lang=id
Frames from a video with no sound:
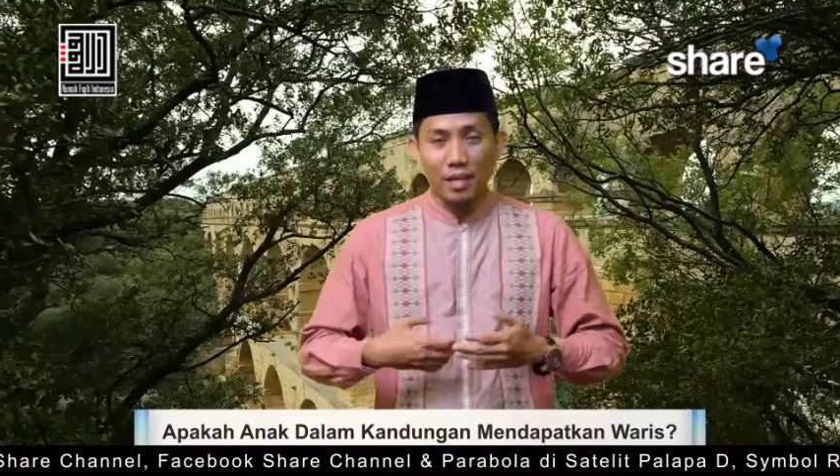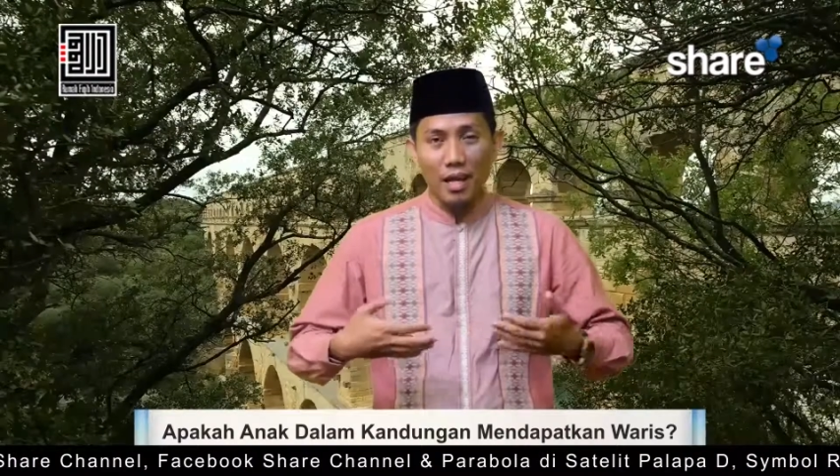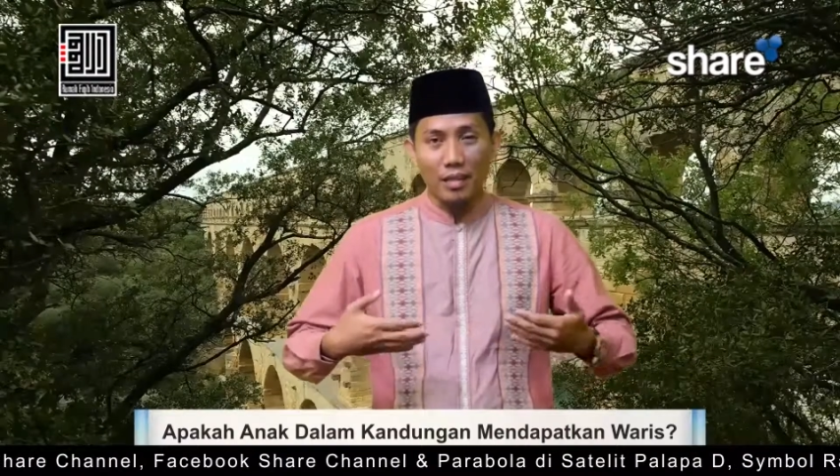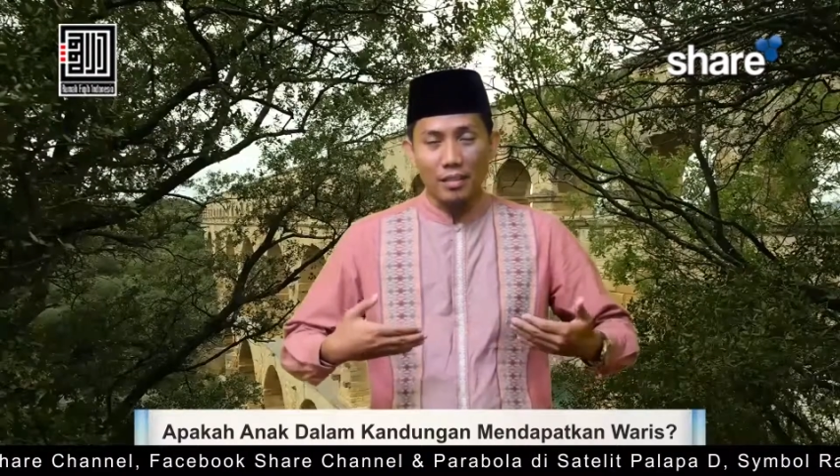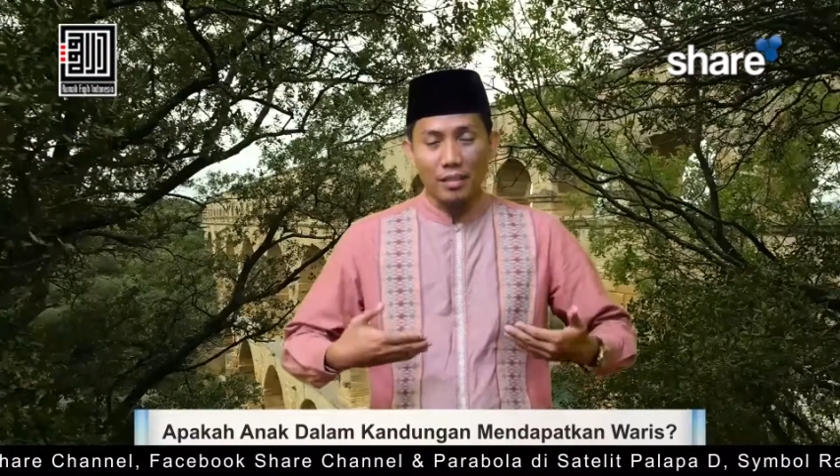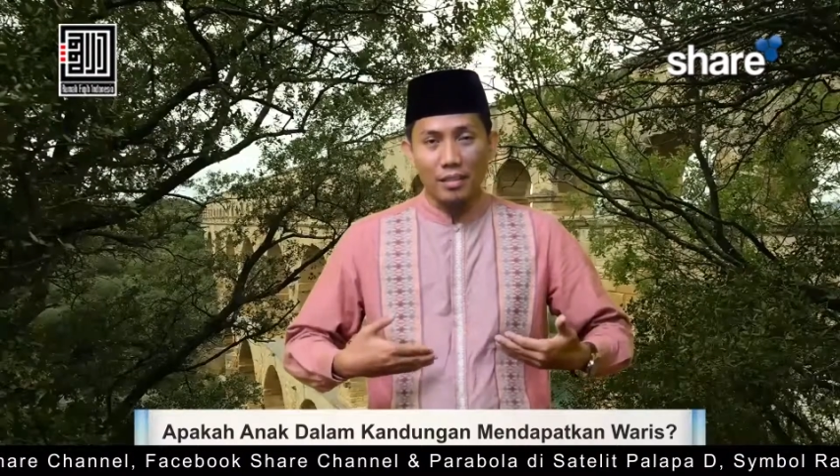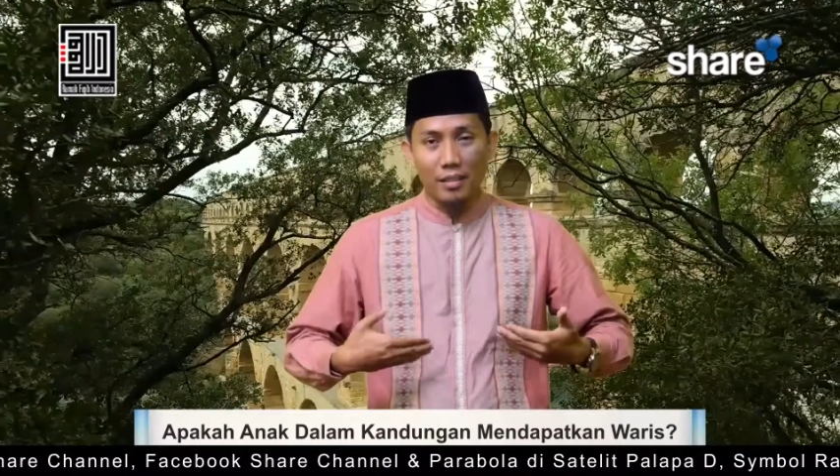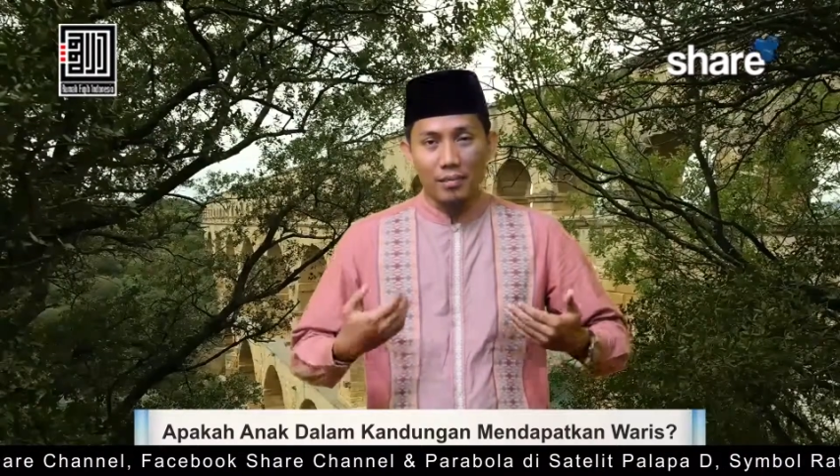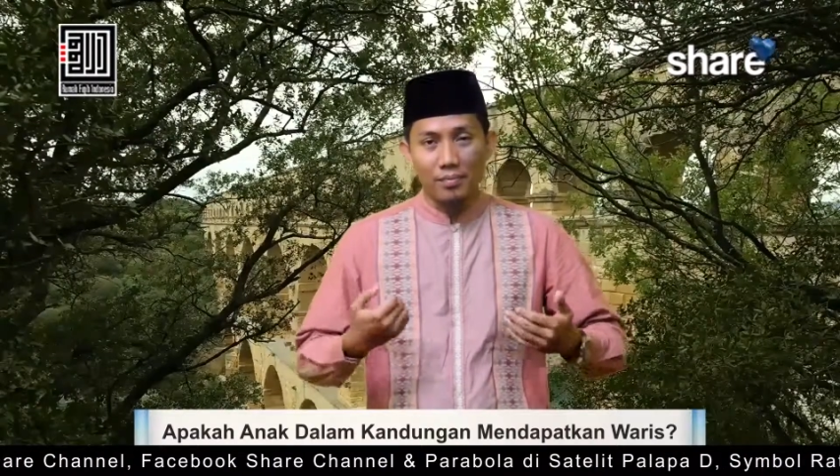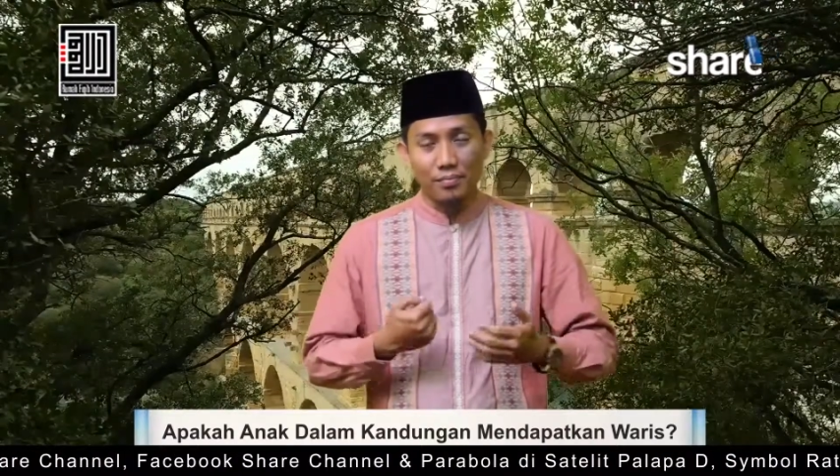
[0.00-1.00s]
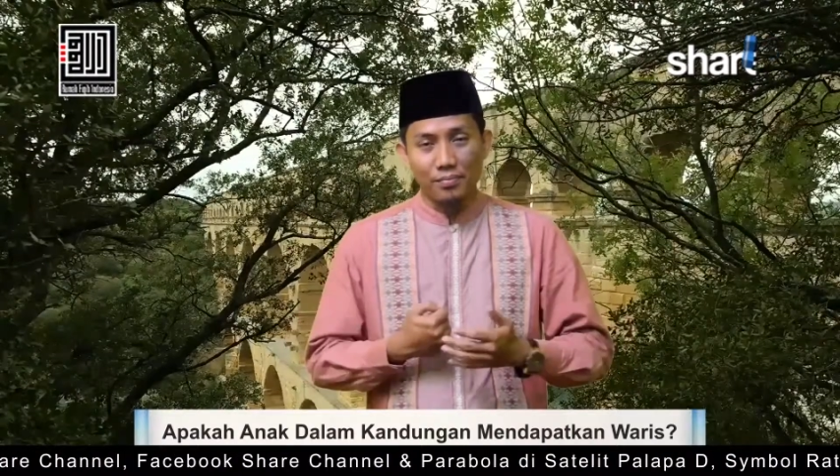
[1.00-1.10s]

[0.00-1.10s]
Anak ini